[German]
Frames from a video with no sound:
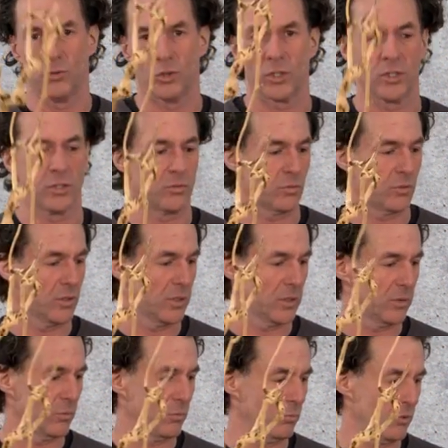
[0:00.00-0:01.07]
wirklich
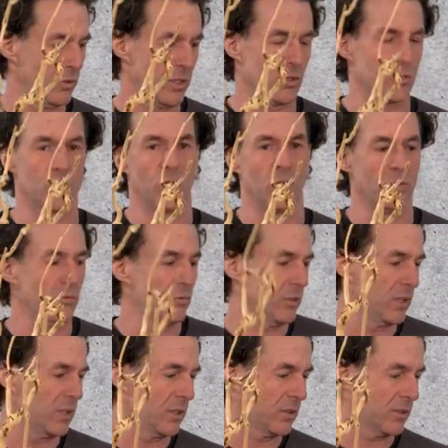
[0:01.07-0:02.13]
äh, sehr schön,
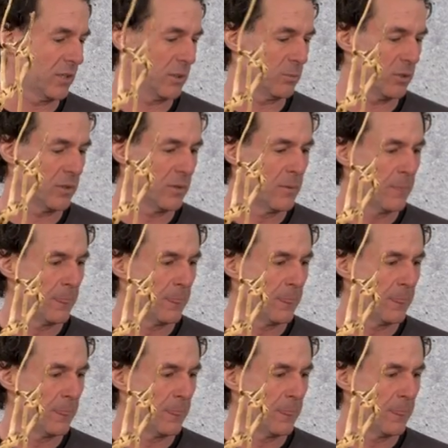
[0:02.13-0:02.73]
finde ich selber.